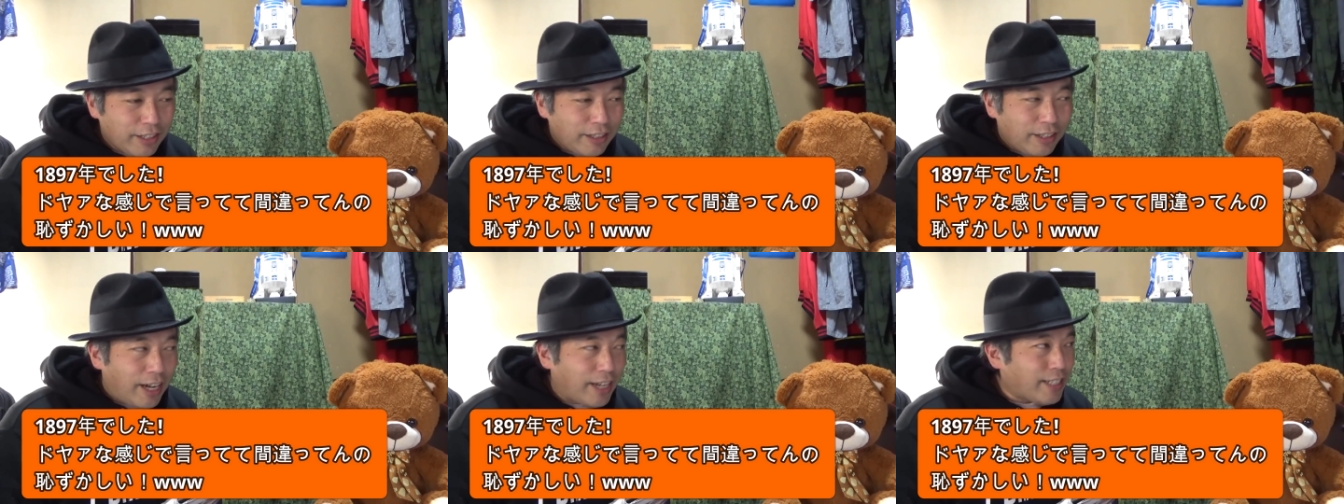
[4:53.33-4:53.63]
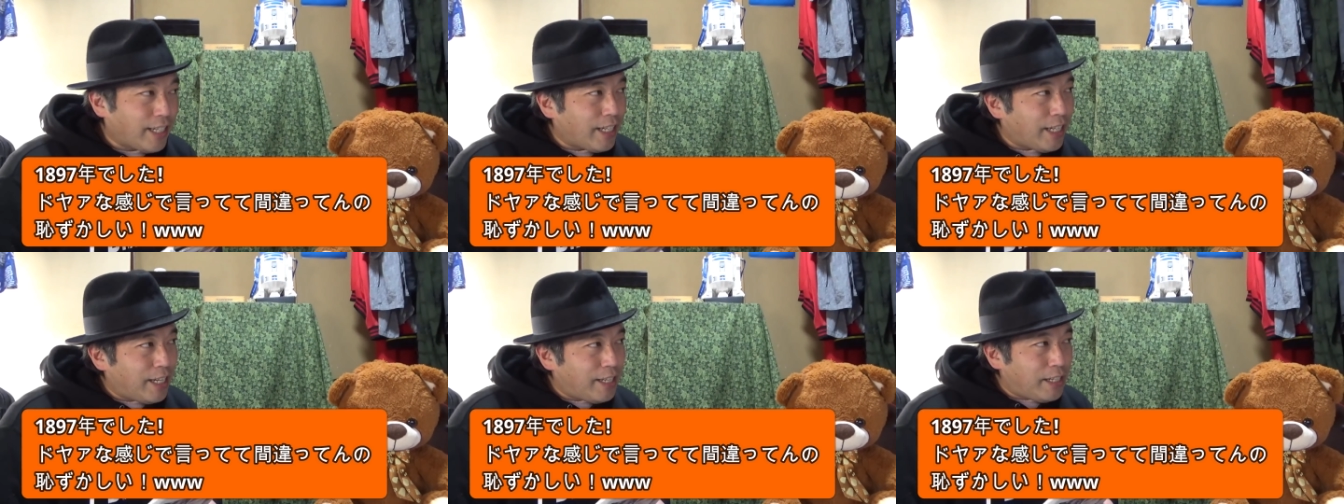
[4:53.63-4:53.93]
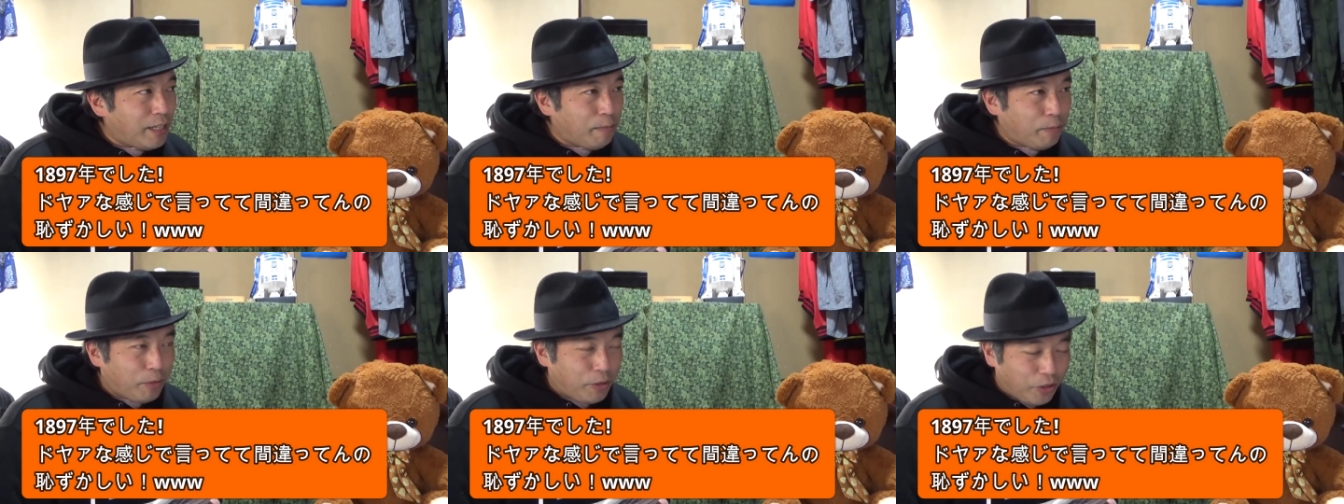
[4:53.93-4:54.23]
朝日
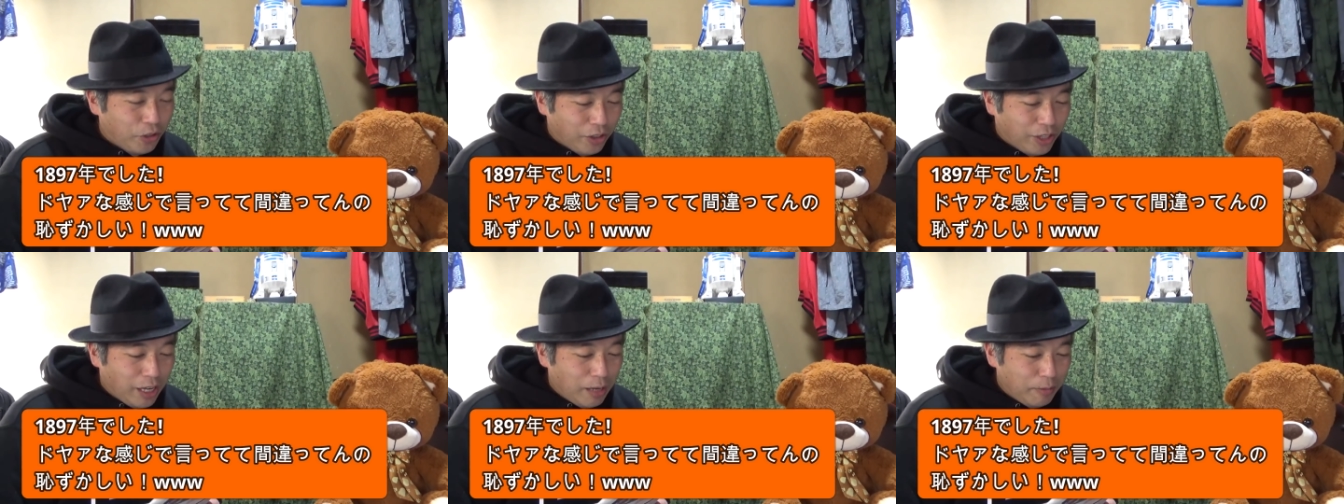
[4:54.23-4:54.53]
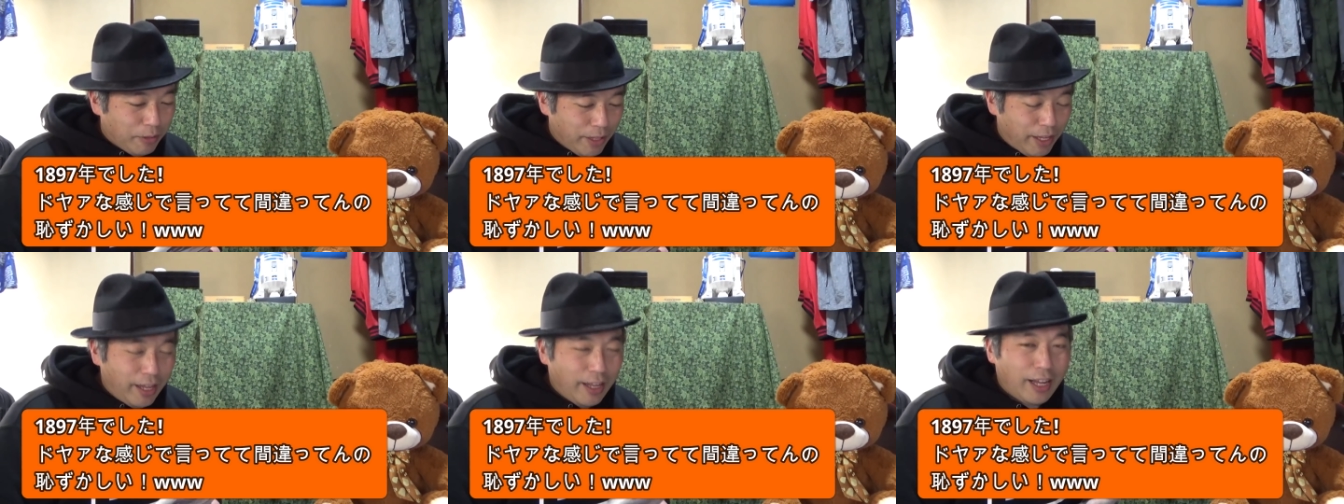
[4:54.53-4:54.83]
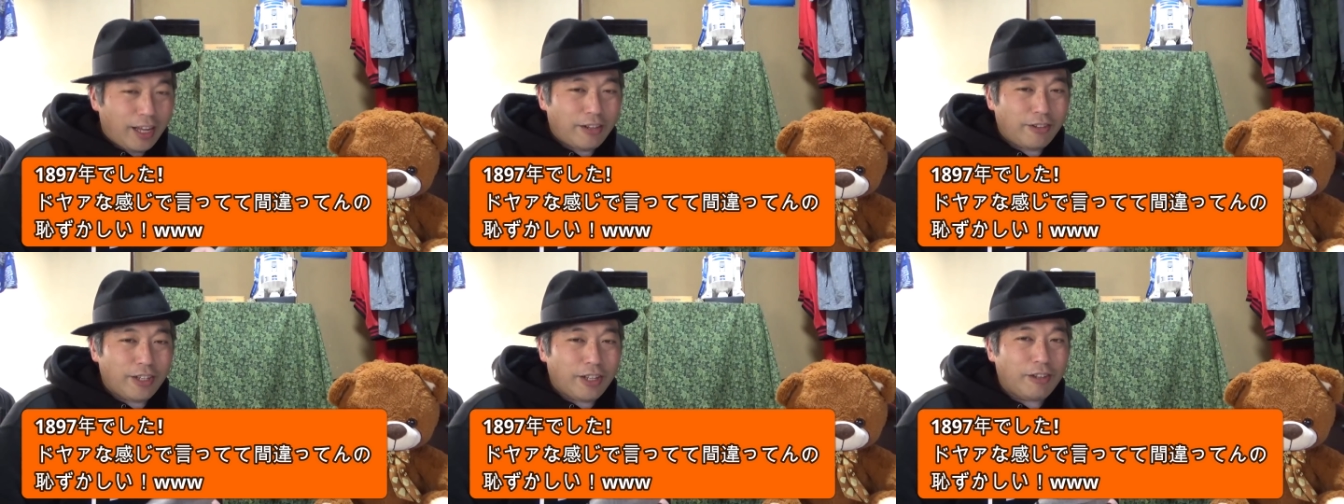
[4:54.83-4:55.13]
新聞とかもね、
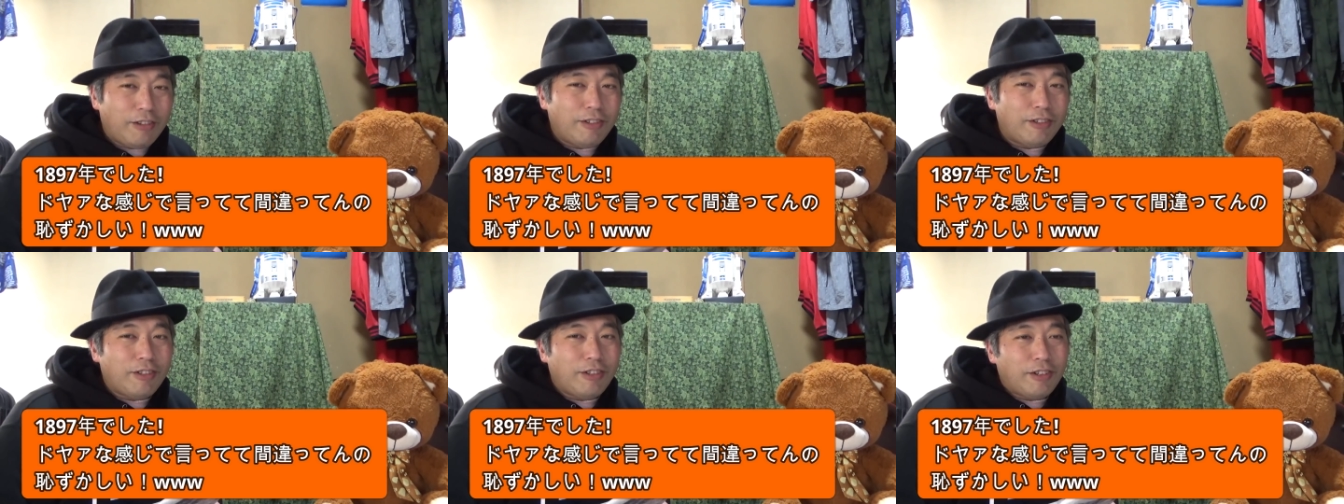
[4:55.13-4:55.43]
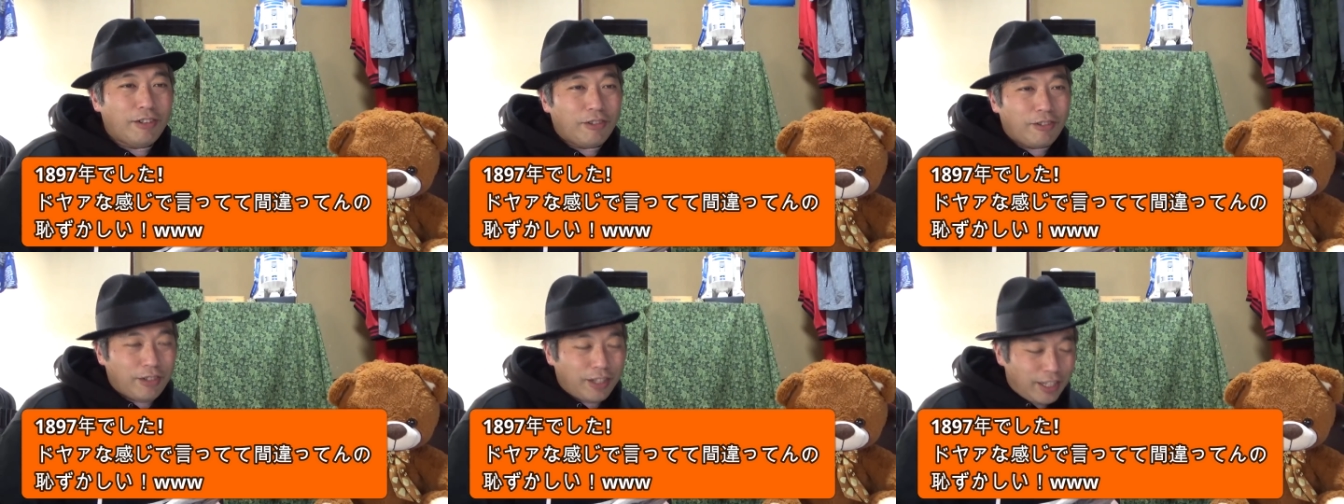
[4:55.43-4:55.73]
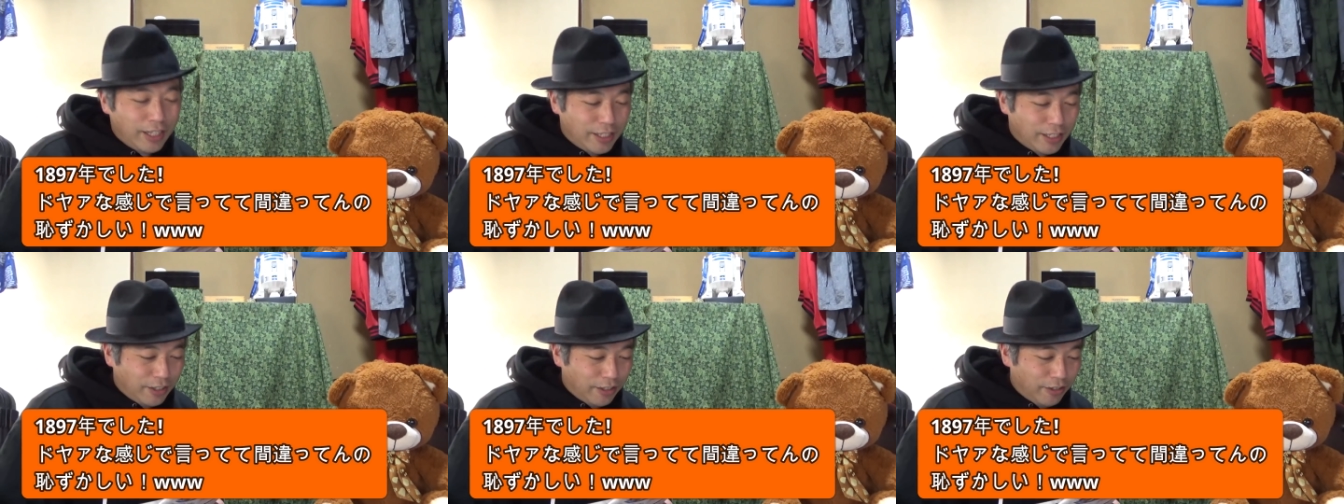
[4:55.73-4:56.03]
あの日本の四
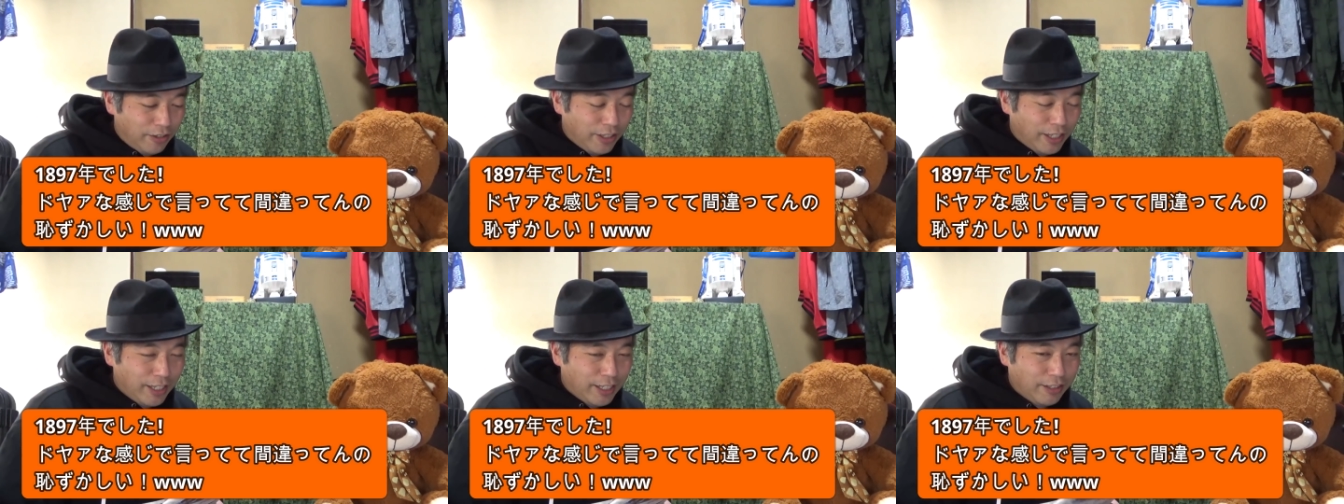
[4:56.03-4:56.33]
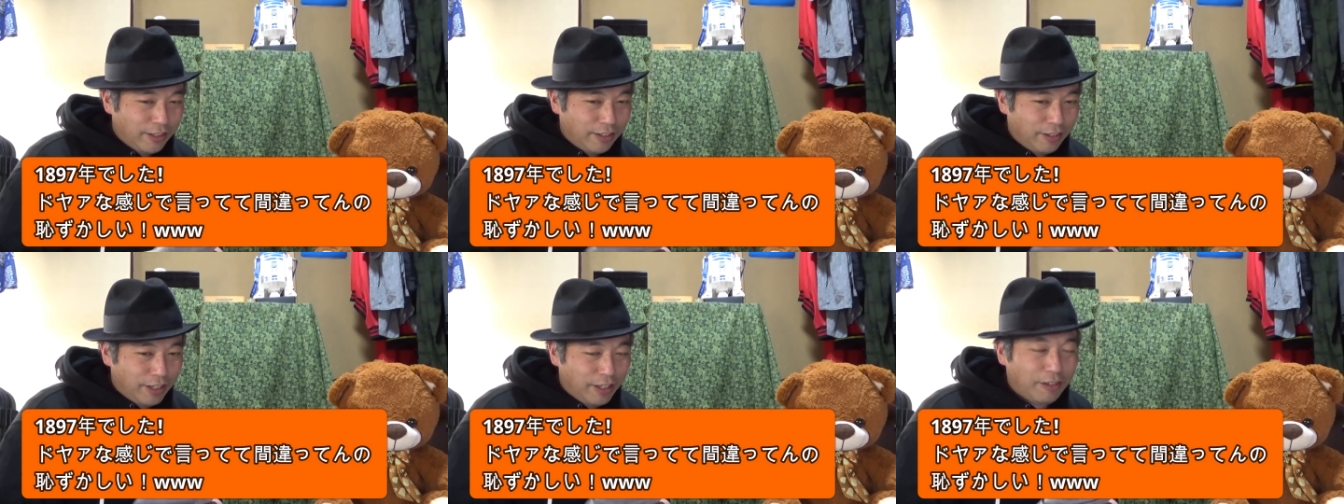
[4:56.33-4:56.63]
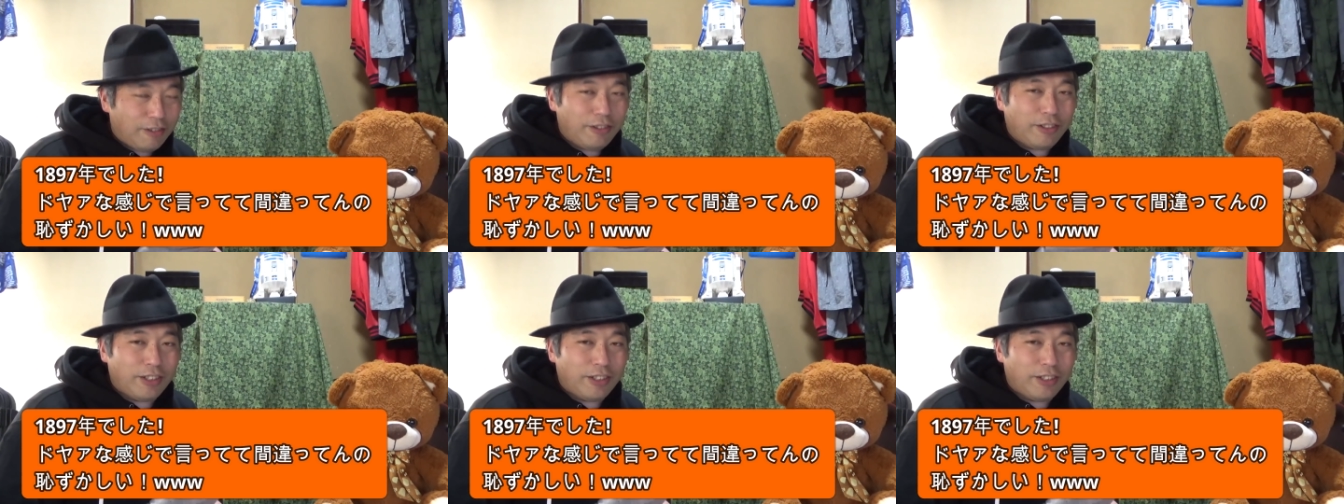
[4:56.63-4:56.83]
大紙というか、その日本の